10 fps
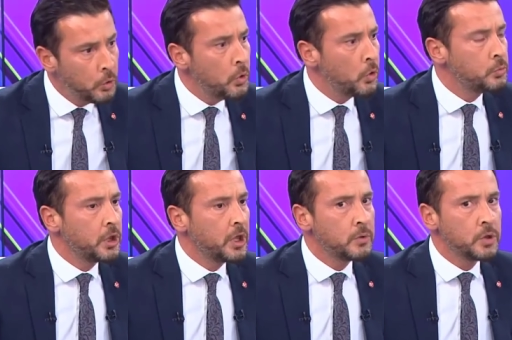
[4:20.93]
Tüm
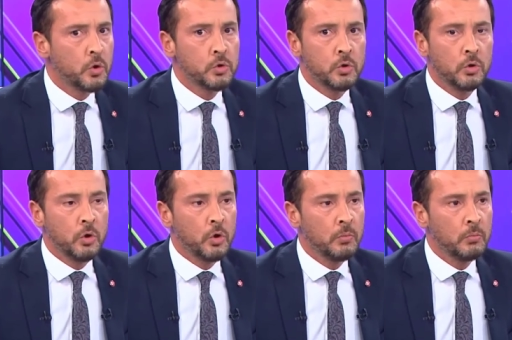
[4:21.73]
yorumcularımızdan özür
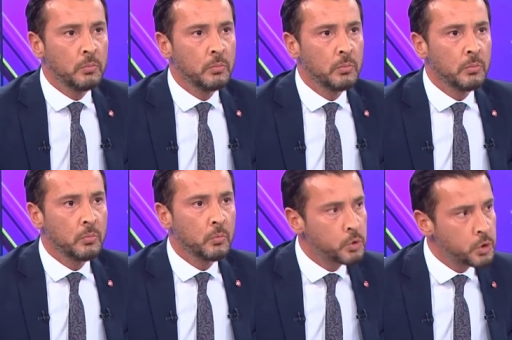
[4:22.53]
diliyorum.
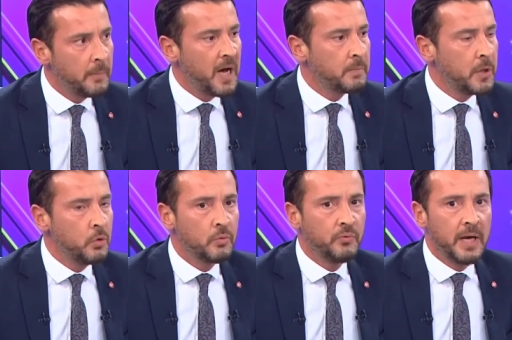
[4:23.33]
Kusura
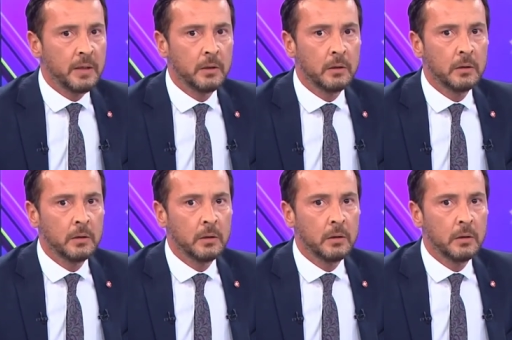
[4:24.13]
bakmayın lütfen.
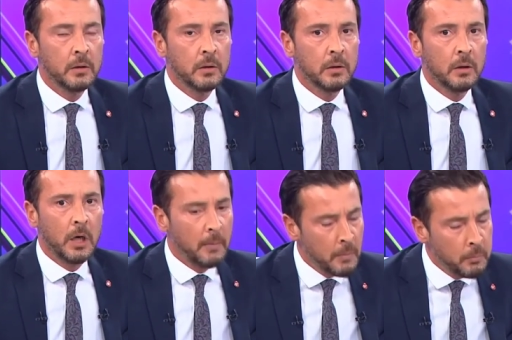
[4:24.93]
Estağfurullah kardeşim.
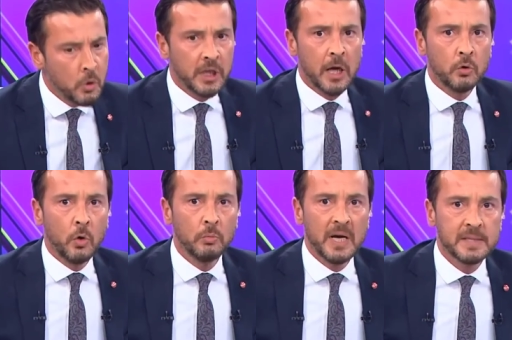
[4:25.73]
Ama bu
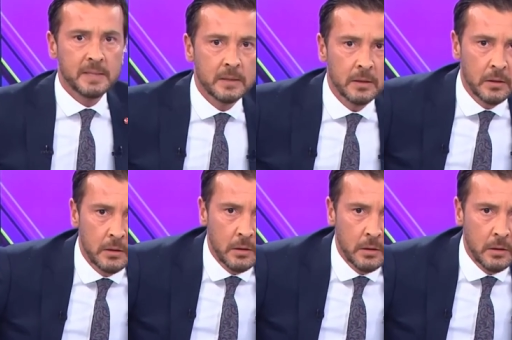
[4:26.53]
kadar da olmaz.